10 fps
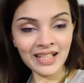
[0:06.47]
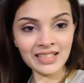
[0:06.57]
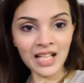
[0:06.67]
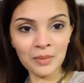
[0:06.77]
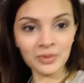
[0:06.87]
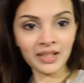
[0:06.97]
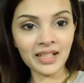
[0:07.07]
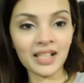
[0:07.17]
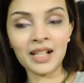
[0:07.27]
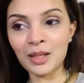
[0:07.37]
अस्सलाम
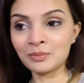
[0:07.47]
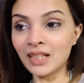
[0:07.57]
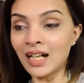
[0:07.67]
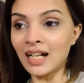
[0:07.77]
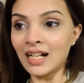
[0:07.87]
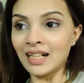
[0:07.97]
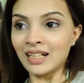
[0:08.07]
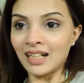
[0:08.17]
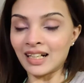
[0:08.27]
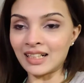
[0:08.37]
वालेकुम
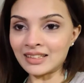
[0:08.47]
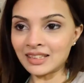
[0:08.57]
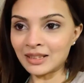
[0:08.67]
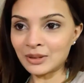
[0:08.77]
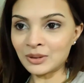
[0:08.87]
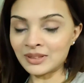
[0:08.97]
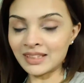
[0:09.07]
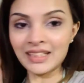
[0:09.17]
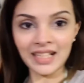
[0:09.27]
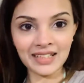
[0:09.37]
अच्छा तो
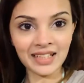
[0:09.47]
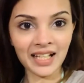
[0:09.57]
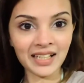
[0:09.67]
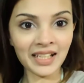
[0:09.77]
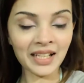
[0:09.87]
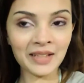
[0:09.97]
सीन ऐसा है कि